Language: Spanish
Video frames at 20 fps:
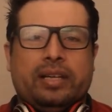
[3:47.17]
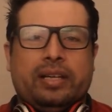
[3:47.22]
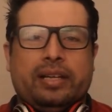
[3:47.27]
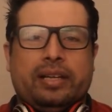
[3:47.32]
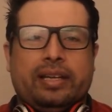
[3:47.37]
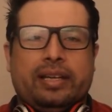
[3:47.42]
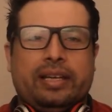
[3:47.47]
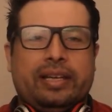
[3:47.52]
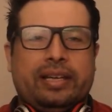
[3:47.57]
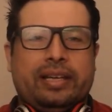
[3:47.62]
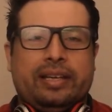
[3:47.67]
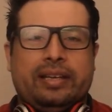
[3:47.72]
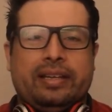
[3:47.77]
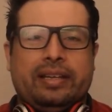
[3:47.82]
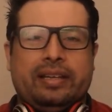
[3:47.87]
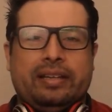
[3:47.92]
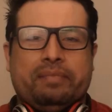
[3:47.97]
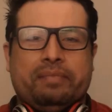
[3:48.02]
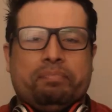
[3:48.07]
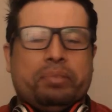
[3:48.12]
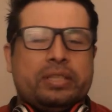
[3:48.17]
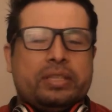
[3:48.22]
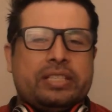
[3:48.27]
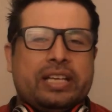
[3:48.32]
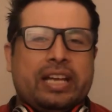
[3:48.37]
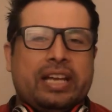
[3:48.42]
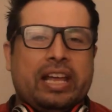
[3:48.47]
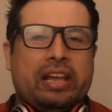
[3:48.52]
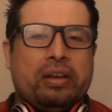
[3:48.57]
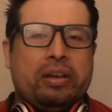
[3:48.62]
eh, pues
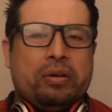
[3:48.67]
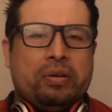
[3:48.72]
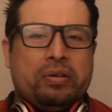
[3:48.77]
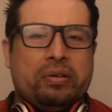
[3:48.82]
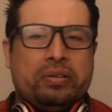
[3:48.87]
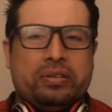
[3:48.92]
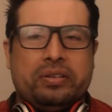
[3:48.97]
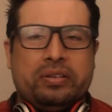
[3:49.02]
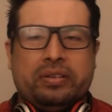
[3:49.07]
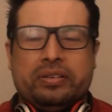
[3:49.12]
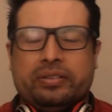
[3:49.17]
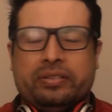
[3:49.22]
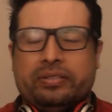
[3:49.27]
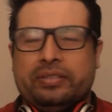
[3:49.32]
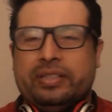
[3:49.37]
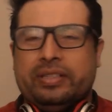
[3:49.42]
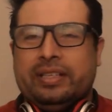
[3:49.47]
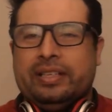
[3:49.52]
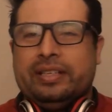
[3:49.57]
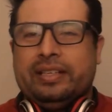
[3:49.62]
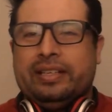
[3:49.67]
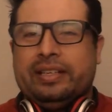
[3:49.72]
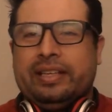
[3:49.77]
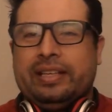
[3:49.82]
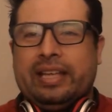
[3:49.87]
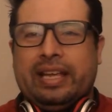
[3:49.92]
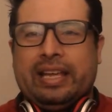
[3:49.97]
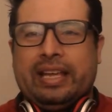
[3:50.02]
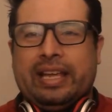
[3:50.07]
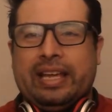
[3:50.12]
llena de odio,
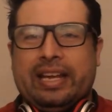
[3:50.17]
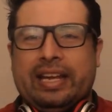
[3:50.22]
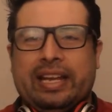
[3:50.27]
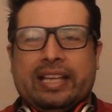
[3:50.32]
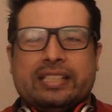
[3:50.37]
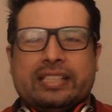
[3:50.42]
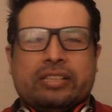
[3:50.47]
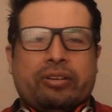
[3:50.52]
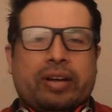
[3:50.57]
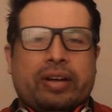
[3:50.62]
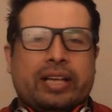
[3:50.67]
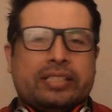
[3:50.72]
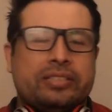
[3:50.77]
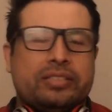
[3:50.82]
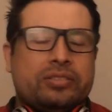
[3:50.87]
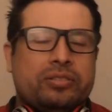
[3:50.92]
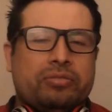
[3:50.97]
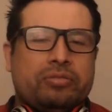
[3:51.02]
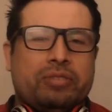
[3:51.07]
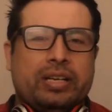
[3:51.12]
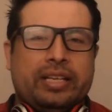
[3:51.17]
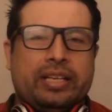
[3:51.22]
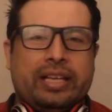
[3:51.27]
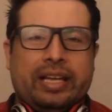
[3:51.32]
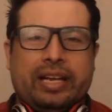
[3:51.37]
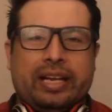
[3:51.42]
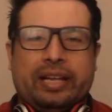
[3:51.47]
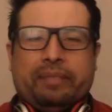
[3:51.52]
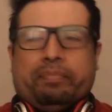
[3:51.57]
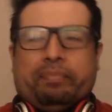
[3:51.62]
que quiere desahogarse con
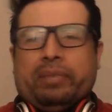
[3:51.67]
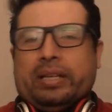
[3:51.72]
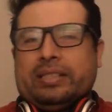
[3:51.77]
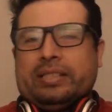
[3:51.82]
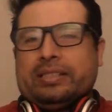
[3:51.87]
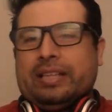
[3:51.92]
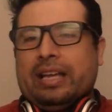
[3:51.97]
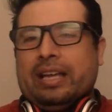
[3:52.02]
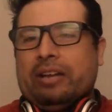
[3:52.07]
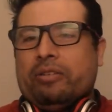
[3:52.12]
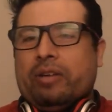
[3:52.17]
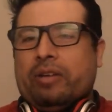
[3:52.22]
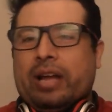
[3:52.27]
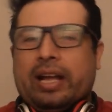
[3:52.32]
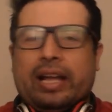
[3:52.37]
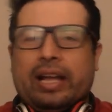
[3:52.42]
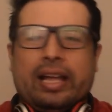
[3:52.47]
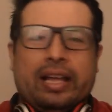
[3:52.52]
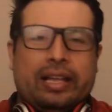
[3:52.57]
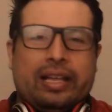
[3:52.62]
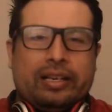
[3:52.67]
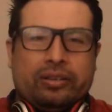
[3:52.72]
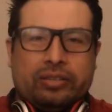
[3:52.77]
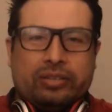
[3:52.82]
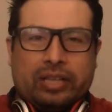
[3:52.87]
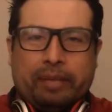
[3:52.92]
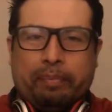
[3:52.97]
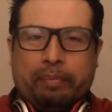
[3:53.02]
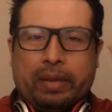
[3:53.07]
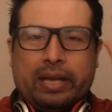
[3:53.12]
cualquiera, pues que lo haga en
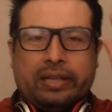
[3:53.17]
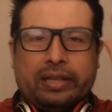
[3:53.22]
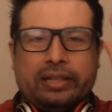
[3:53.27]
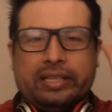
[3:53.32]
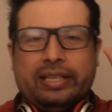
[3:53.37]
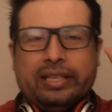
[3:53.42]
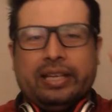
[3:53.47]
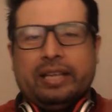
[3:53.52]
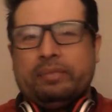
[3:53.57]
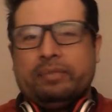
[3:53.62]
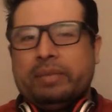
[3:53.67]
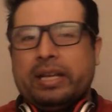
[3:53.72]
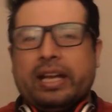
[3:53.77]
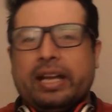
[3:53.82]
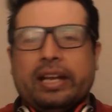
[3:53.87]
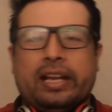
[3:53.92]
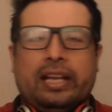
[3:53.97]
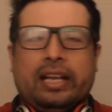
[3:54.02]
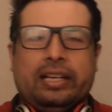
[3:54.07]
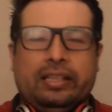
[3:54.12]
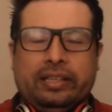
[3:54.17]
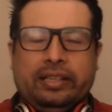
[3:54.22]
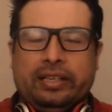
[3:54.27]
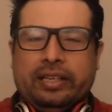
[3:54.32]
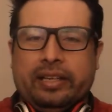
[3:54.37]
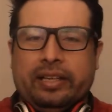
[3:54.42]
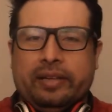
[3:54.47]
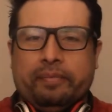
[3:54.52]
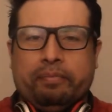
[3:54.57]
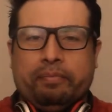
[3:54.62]
otra parte, en mi canal,
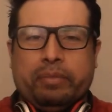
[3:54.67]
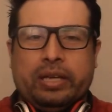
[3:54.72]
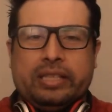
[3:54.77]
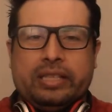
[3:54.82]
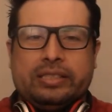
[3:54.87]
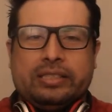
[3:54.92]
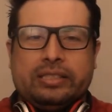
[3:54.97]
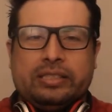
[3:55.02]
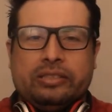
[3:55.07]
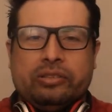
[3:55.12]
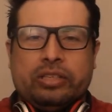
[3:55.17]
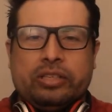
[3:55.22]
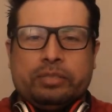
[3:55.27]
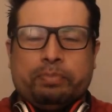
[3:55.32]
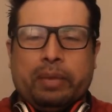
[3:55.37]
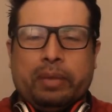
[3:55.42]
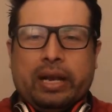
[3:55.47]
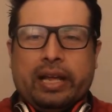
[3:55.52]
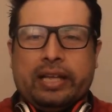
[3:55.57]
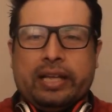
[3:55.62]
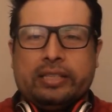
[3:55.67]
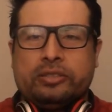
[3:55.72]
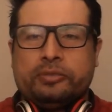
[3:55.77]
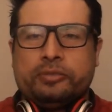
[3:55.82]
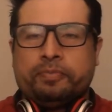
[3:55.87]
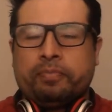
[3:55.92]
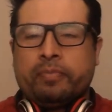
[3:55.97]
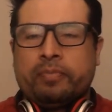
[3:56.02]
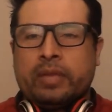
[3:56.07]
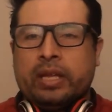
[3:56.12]
pues no es para eso.
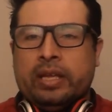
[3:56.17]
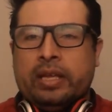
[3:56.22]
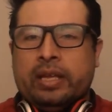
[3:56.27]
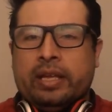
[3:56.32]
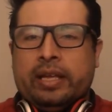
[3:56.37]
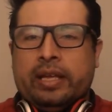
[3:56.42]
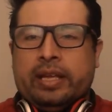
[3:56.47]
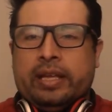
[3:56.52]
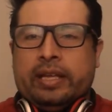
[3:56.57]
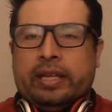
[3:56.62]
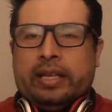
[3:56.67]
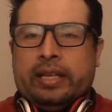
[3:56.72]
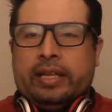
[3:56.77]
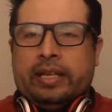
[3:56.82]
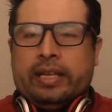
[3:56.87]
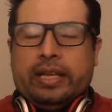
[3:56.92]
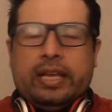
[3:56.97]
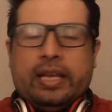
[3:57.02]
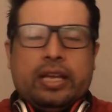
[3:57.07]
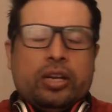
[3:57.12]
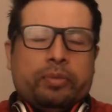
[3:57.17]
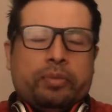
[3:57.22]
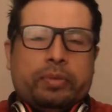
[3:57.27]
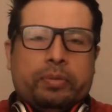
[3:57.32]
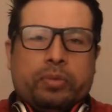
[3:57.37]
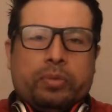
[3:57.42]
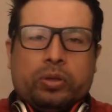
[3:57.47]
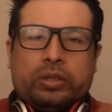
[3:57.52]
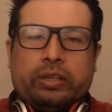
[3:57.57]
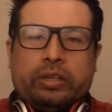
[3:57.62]
Y lo
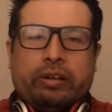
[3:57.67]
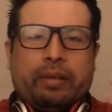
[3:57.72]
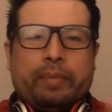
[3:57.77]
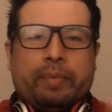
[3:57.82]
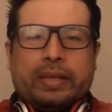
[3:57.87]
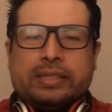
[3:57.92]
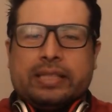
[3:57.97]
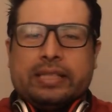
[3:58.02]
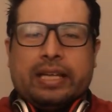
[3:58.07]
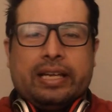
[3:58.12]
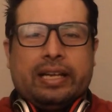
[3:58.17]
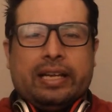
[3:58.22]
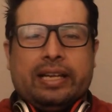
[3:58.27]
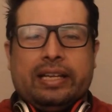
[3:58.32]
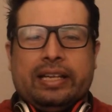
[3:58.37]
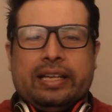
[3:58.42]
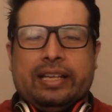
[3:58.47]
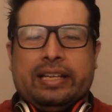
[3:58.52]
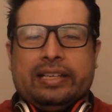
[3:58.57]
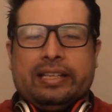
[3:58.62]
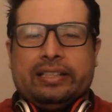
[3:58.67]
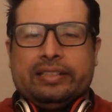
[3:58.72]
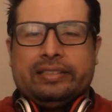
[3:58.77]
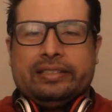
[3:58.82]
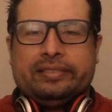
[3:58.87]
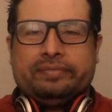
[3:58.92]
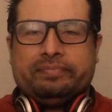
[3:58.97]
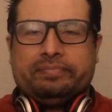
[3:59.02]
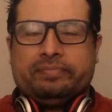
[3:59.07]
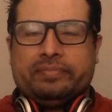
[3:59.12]
mismo te va a pasar
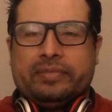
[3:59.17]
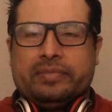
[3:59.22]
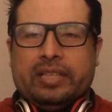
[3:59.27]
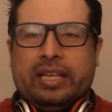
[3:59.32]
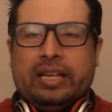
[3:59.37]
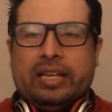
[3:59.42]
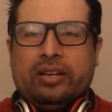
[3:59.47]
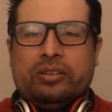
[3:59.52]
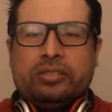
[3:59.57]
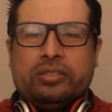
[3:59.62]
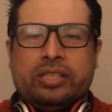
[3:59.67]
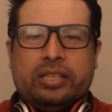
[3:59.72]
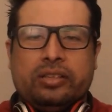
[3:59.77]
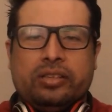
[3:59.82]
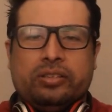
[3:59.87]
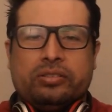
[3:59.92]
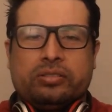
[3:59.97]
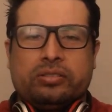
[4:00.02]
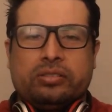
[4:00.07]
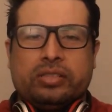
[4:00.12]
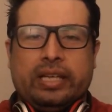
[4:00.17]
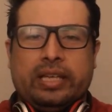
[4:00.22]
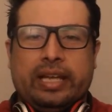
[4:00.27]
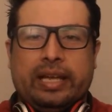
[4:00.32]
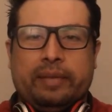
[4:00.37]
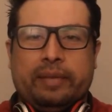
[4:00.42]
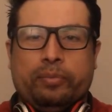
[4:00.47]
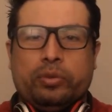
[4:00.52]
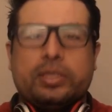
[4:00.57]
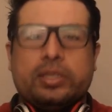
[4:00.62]
en, en los sitios.
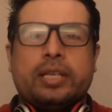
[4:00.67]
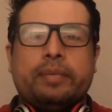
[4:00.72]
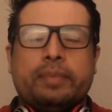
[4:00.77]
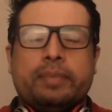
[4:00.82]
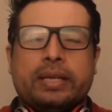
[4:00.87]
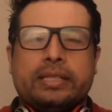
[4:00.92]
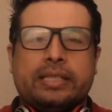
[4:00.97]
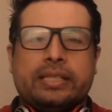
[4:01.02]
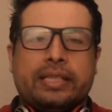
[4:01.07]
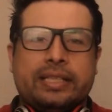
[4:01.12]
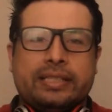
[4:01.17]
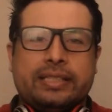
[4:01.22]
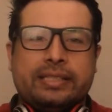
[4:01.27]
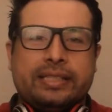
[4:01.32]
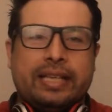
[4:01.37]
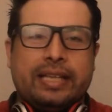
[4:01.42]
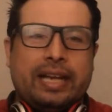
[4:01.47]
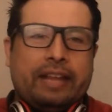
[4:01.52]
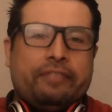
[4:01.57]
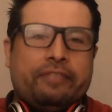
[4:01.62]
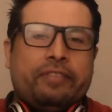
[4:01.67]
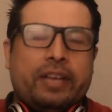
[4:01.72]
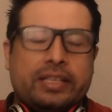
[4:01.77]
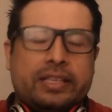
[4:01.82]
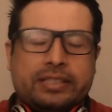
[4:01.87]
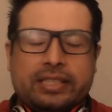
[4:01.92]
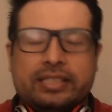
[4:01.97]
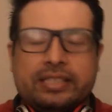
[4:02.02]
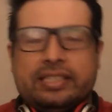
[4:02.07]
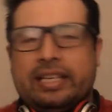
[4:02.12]
Eh, muchas veces en las
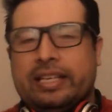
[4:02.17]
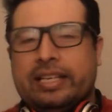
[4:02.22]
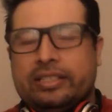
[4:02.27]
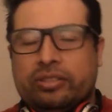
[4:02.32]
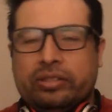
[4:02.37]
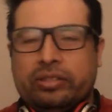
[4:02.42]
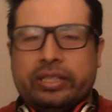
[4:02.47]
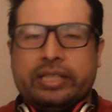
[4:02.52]
fiestas, que es donde